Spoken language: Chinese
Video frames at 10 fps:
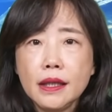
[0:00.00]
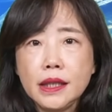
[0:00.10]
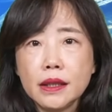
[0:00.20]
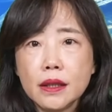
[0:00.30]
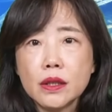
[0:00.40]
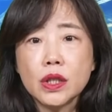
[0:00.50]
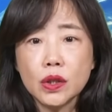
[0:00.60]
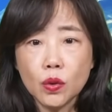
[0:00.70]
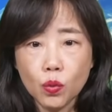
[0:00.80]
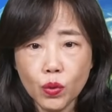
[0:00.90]
而且呢
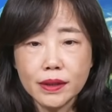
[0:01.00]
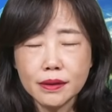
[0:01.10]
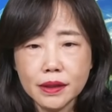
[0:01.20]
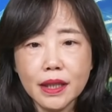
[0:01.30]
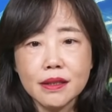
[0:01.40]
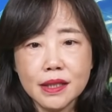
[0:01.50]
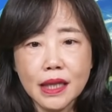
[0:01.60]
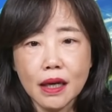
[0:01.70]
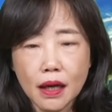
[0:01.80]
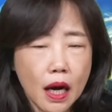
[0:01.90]
是稳定
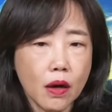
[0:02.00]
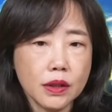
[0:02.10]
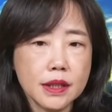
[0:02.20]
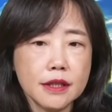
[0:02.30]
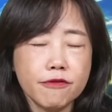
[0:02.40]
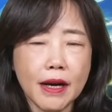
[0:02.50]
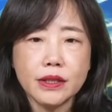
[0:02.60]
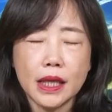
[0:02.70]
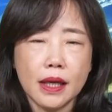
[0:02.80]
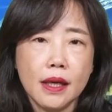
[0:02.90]
向好的这个
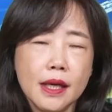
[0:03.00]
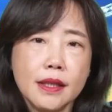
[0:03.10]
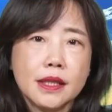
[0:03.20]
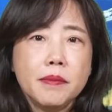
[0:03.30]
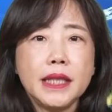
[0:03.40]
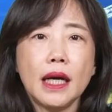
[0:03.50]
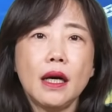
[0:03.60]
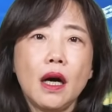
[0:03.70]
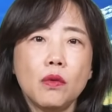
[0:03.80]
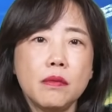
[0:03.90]
发展。怎么
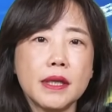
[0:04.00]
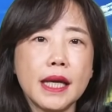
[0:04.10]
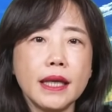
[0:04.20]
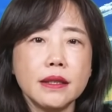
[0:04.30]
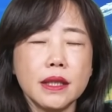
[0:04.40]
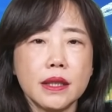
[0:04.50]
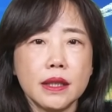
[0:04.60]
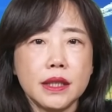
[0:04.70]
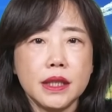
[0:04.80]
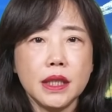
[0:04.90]
讲哈？我们看这
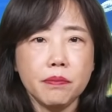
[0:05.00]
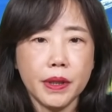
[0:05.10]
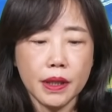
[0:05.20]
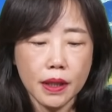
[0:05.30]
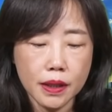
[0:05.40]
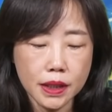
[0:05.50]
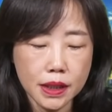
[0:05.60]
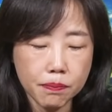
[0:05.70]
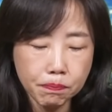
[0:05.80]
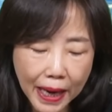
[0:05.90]
个习近平呃
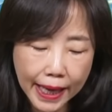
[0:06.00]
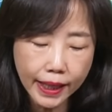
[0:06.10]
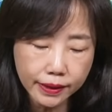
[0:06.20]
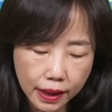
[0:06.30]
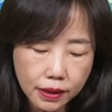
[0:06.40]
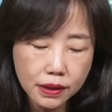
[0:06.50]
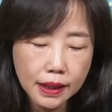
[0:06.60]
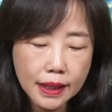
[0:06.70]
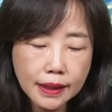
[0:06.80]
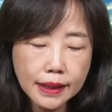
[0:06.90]
习。拜登
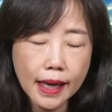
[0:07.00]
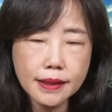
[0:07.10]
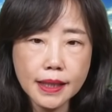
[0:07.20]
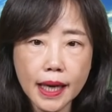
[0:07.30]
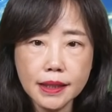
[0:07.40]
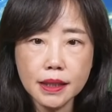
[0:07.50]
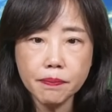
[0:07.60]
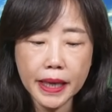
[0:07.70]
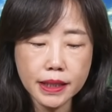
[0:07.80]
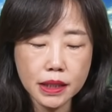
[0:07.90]
他在这个
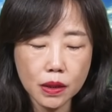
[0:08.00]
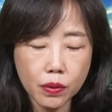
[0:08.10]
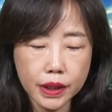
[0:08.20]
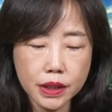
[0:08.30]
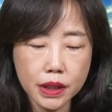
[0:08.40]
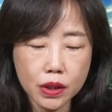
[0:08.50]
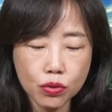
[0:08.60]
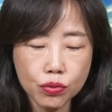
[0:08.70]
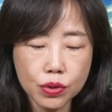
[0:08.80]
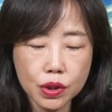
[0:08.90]
拜席会结
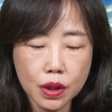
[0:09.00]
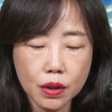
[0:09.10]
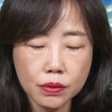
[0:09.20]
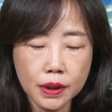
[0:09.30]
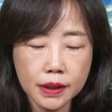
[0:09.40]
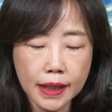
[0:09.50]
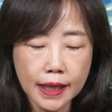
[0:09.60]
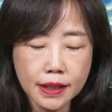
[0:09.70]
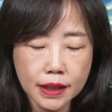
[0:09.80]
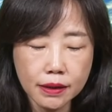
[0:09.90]
束之后呢，
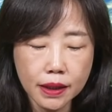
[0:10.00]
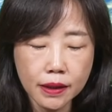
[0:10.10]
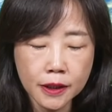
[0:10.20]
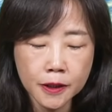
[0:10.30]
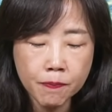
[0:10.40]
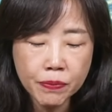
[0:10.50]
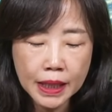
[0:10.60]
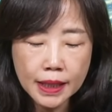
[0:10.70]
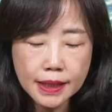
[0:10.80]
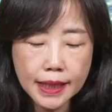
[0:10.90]
他今天呢
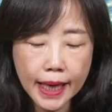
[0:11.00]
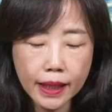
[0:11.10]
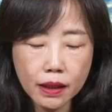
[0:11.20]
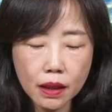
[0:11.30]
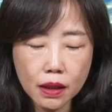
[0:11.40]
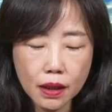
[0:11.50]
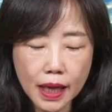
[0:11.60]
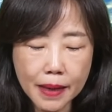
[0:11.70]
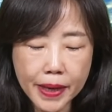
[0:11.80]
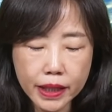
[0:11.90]
在呃
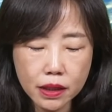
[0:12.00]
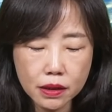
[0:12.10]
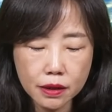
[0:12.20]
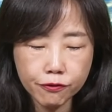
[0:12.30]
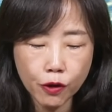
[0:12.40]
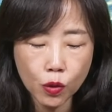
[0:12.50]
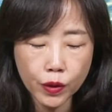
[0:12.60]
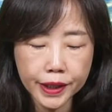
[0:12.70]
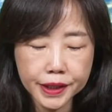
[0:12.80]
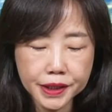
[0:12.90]
APEC 的峰
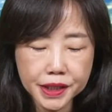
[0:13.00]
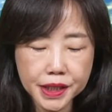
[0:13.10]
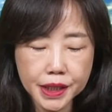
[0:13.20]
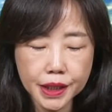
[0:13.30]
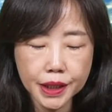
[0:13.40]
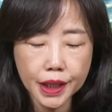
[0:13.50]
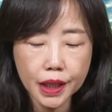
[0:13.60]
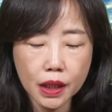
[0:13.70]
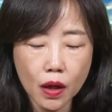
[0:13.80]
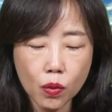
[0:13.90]
会跟这个企
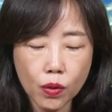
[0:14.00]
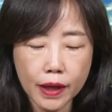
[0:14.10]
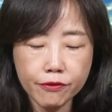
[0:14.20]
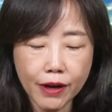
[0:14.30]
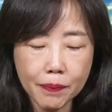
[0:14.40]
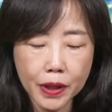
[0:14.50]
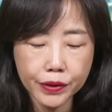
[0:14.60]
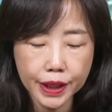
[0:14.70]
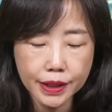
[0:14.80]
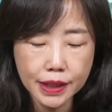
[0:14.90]
业高管发
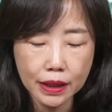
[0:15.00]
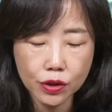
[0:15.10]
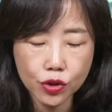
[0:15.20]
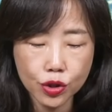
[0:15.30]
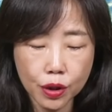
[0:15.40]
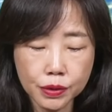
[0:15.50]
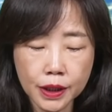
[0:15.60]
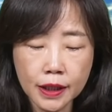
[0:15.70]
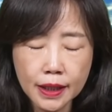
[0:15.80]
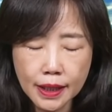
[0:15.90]
表演讲的时候
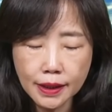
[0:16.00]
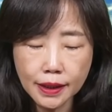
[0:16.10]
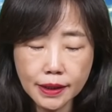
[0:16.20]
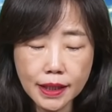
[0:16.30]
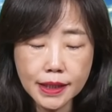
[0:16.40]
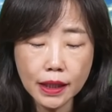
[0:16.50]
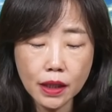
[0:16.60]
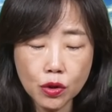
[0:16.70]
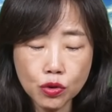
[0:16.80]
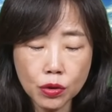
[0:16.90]
呢，当他讲
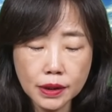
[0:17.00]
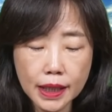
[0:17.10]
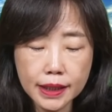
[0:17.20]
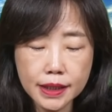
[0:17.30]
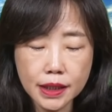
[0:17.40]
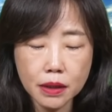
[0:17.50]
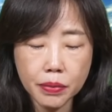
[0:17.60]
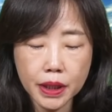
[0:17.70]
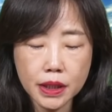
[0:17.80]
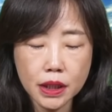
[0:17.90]
到说他跟习近
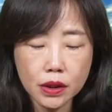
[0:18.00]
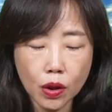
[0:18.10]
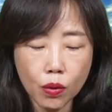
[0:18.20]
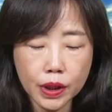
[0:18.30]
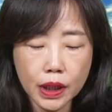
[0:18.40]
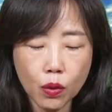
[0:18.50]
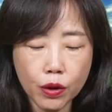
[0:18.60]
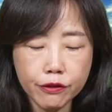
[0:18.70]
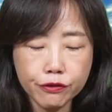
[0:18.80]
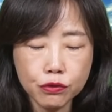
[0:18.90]
平已经同意
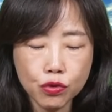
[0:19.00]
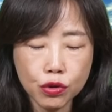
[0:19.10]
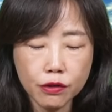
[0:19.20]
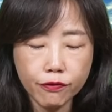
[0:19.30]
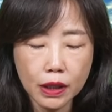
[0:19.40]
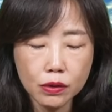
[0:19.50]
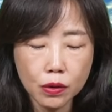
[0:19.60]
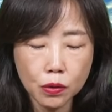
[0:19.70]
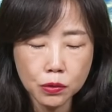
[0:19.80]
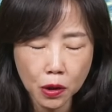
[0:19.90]
恢复军方
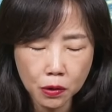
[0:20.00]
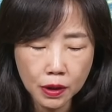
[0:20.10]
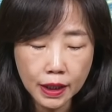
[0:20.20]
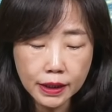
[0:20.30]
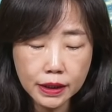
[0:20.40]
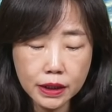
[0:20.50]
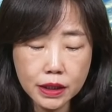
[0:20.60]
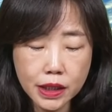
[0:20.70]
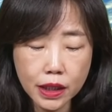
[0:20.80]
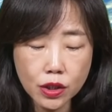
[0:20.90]
沟通，
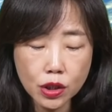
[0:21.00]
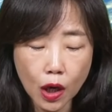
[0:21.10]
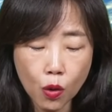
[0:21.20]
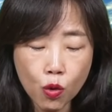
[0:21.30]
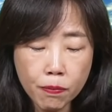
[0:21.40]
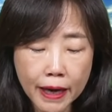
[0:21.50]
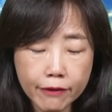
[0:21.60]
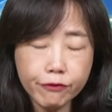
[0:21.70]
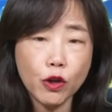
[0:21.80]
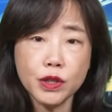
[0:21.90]
以减少误
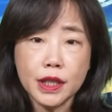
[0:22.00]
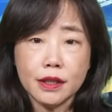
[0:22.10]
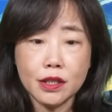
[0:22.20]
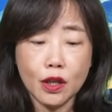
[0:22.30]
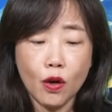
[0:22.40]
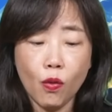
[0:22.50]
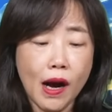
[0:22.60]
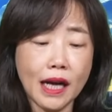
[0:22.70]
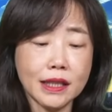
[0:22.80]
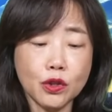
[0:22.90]
判风险的时候，
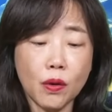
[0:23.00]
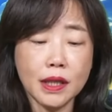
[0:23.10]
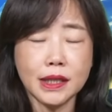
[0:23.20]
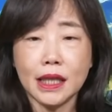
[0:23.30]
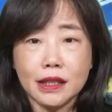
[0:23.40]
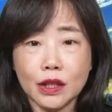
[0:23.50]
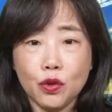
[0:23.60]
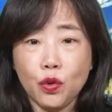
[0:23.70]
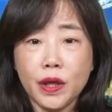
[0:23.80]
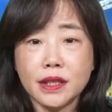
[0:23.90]
哇，这句话讲了，这
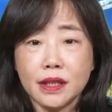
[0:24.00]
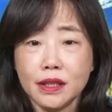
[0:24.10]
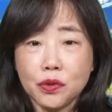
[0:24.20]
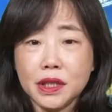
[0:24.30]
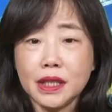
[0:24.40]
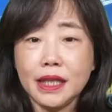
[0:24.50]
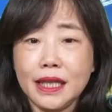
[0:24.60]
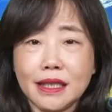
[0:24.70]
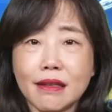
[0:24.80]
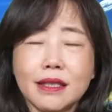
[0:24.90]
与会者呢就热
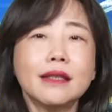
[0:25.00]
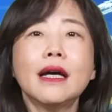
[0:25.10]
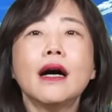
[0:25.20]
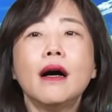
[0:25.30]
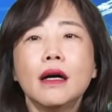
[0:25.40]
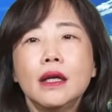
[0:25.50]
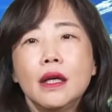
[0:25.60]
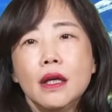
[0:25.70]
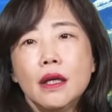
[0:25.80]
烈掌声了啊！